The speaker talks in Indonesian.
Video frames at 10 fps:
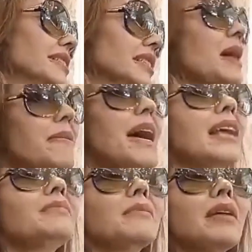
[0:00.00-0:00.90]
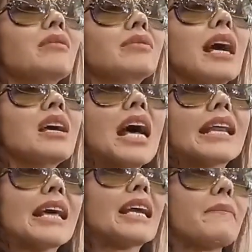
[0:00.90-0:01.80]
Nikita Mirzani
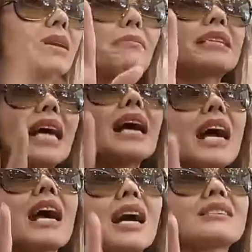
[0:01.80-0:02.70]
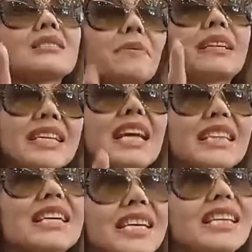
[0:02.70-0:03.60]
sedang berdebat.
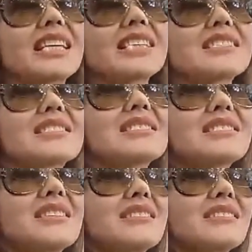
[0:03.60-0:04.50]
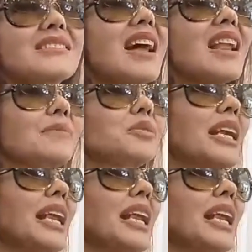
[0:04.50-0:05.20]
Muncul dugaan bahwa hal tersebut yang